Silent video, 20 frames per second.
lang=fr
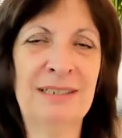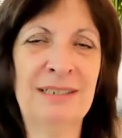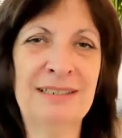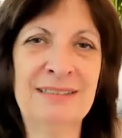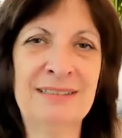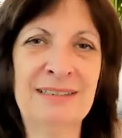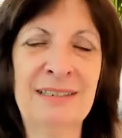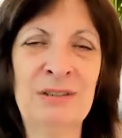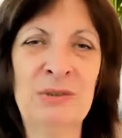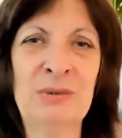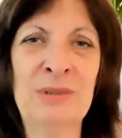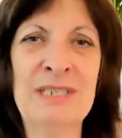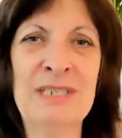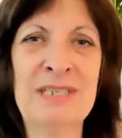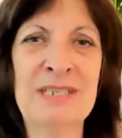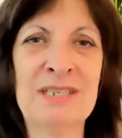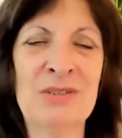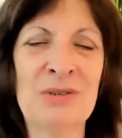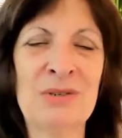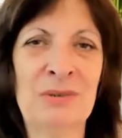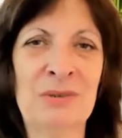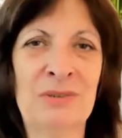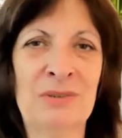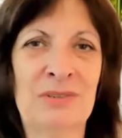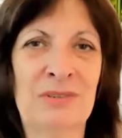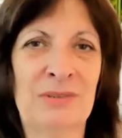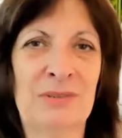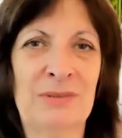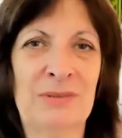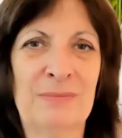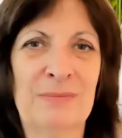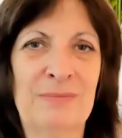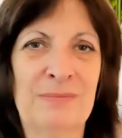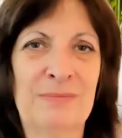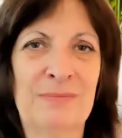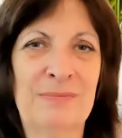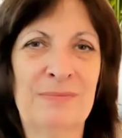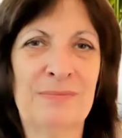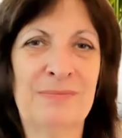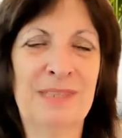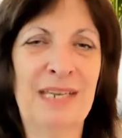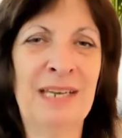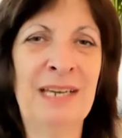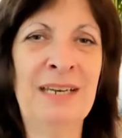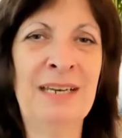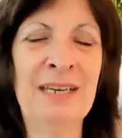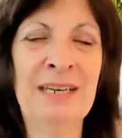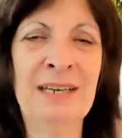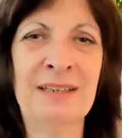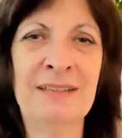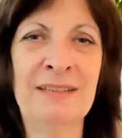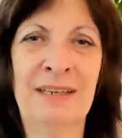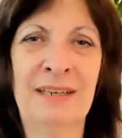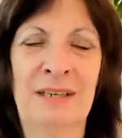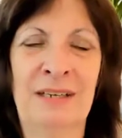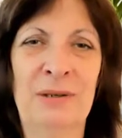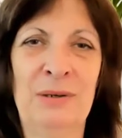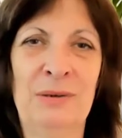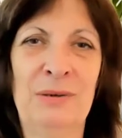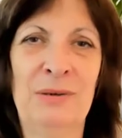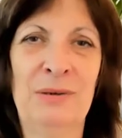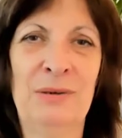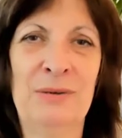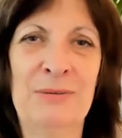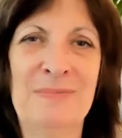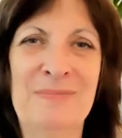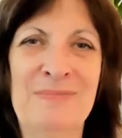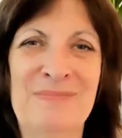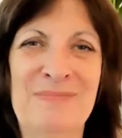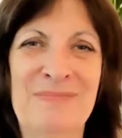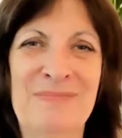Cette descente, elle est intérieure.